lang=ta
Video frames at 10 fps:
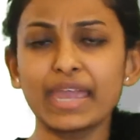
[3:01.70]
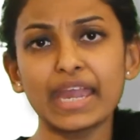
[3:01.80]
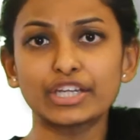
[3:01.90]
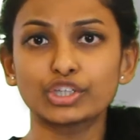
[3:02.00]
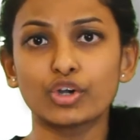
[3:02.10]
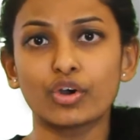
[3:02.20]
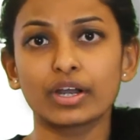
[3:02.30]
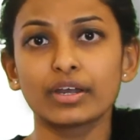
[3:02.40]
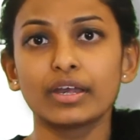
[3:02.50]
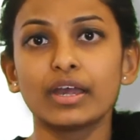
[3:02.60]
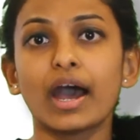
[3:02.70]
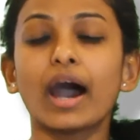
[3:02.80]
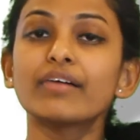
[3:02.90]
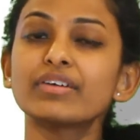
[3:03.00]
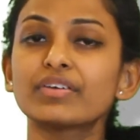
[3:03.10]
பி எடுத்துக்கோங்க
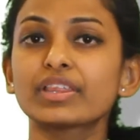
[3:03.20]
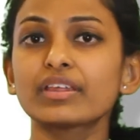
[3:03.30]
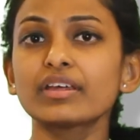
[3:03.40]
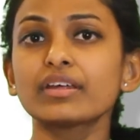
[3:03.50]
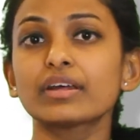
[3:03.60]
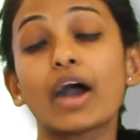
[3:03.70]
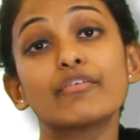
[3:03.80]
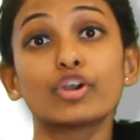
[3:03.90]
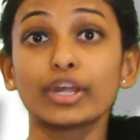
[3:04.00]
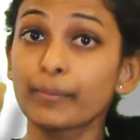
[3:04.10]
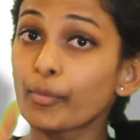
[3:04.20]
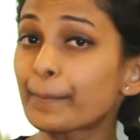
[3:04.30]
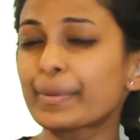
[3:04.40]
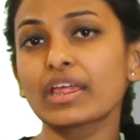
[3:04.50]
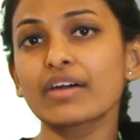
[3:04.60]
அவர் வந்து அவருடைய
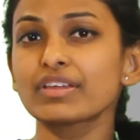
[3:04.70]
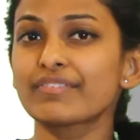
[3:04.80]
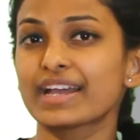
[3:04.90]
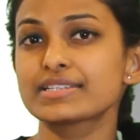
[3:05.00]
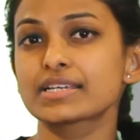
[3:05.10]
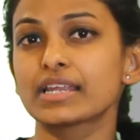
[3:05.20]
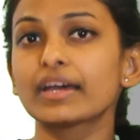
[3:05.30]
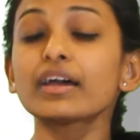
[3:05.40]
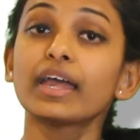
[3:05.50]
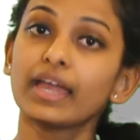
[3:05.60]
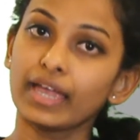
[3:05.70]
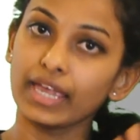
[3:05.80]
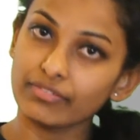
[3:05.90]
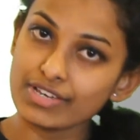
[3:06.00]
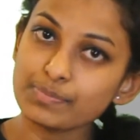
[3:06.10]
முப்பதாவது வயசில் தான்
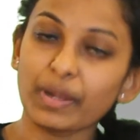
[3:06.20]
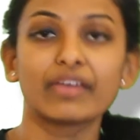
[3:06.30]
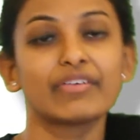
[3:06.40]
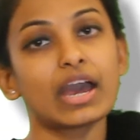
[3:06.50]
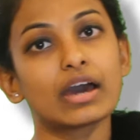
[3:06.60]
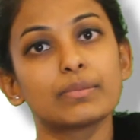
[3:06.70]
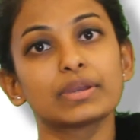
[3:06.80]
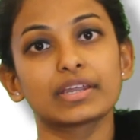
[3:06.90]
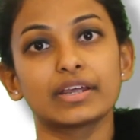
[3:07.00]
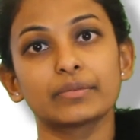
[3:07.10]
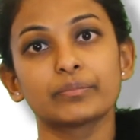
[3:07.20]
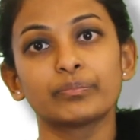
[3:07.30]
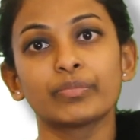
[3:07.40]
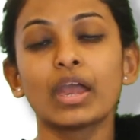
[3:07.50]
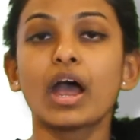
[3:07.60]
இன்வெஸ்ட் பண்ணவே ஆரம்பிக்கிறார்
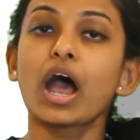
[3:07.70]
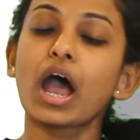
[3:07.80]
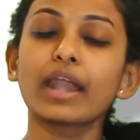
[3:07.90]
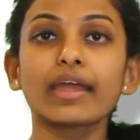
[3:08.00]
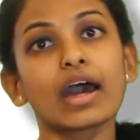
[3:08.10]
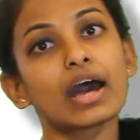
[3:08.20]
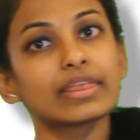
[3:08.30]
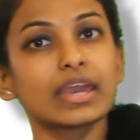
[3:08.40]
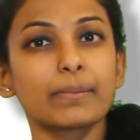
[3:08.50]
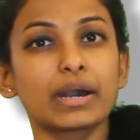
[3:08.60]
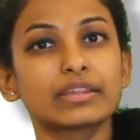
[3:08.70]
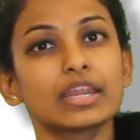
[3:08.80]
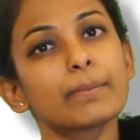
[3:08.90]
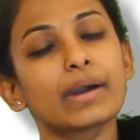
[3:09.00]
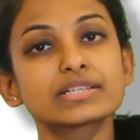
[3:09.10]
ஆனால் அதே மாதிரி
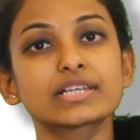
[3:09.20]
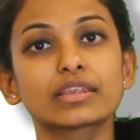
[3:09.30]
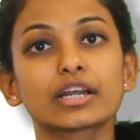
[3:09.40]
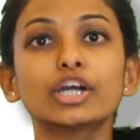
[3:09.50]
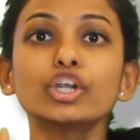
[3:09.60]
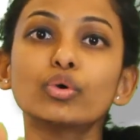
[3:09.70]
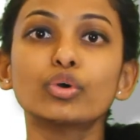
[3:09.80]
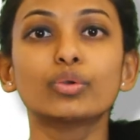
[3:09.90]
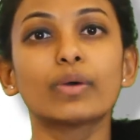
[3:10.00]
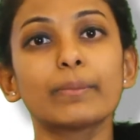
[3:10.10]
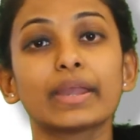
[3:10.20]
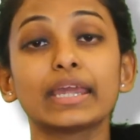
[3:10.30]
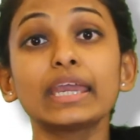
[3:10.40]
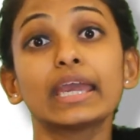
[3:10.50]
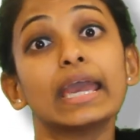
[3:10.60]
மாதத்துக்கு நூறுரூவா
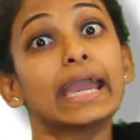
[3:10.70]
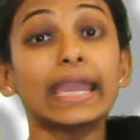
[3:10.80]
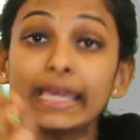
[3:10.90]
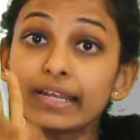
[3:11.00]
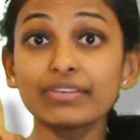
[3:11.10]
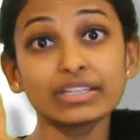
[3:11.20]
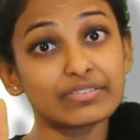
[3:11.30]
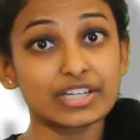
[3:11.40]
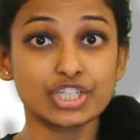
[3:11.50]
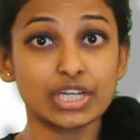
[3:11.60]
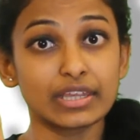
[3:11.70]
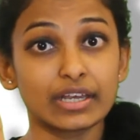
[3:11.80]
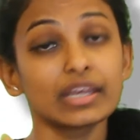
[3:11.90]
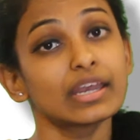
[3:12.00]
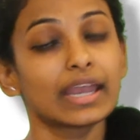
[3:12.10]
மெனி இருபது
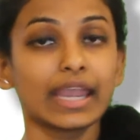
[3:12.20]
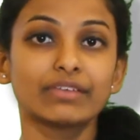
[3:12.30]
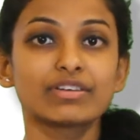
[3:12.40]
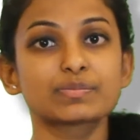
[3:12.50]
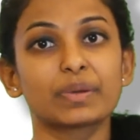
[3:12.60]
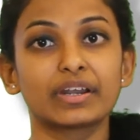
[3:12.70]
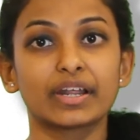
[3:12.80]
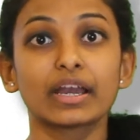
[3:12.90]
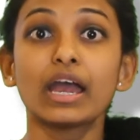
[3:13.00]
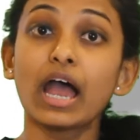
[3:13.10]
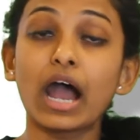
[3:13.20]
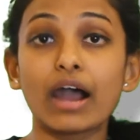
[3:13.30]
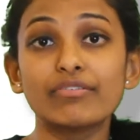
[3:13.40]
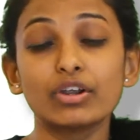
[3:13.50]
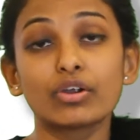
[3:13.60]
வருஷத்துக்கு இன்வெஸ்ட் பண்ணுறார்
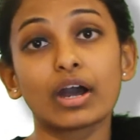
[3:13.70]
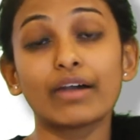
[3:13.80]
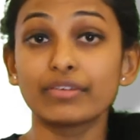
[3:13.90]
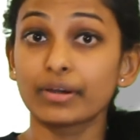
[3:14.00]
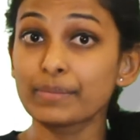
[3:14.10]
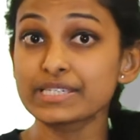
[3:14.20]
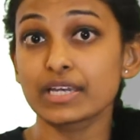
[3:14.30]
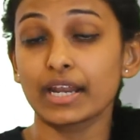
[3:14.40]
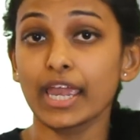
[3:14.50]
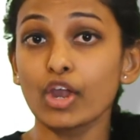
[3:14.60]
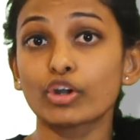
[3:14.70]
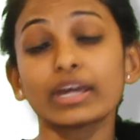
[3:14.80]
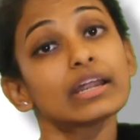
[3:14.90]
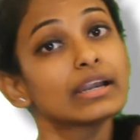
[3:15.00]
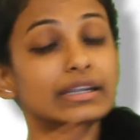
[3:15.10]
அவளோ அவ மிஸ்டர் ஏயோட
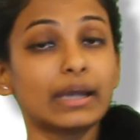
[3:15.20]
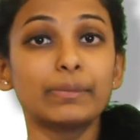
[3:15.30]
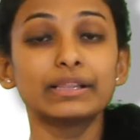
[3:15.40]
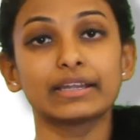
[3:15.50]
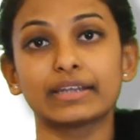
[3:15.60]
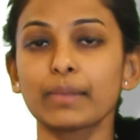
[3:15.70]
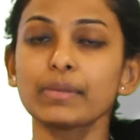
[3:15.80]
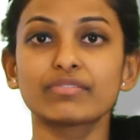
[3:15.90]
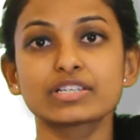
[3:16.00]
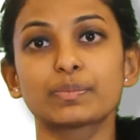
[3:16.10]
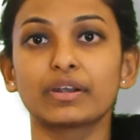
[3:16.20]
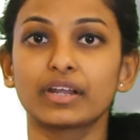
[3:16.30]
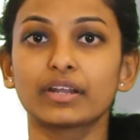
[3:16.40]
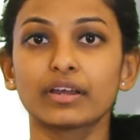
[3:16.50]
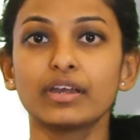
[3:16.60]
டபுள் த டைம் இன்வெஸ்ட் பண்ணுறார்